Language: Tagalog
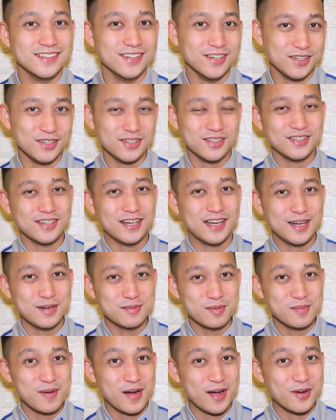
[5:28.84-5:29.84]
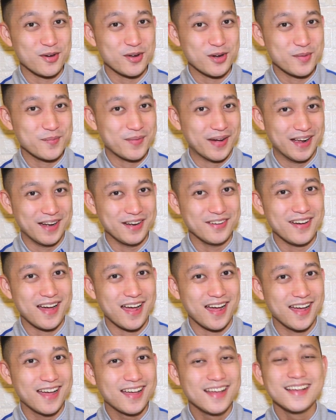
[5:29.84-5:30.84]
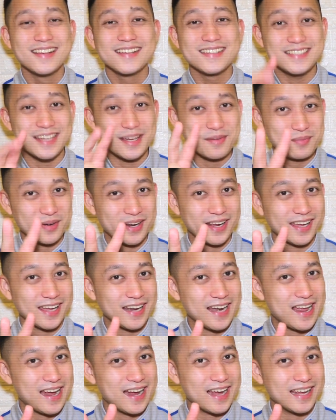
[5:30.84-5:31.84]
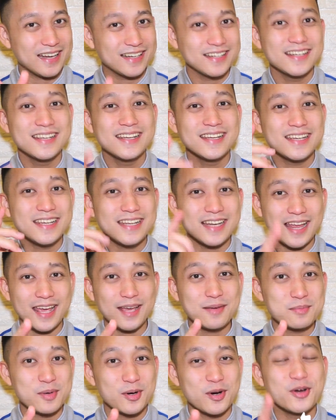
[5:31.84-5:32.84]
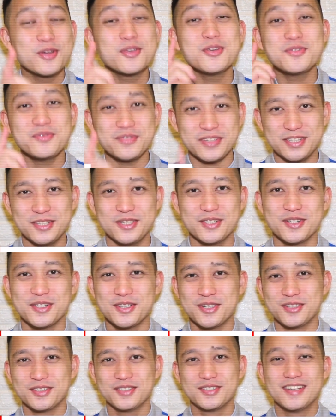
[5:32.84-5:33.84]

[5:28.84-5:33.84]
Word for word: oh, alam mo ba kung ano yung pangalawa? Siyempre, kailangan, i-like mo yung video.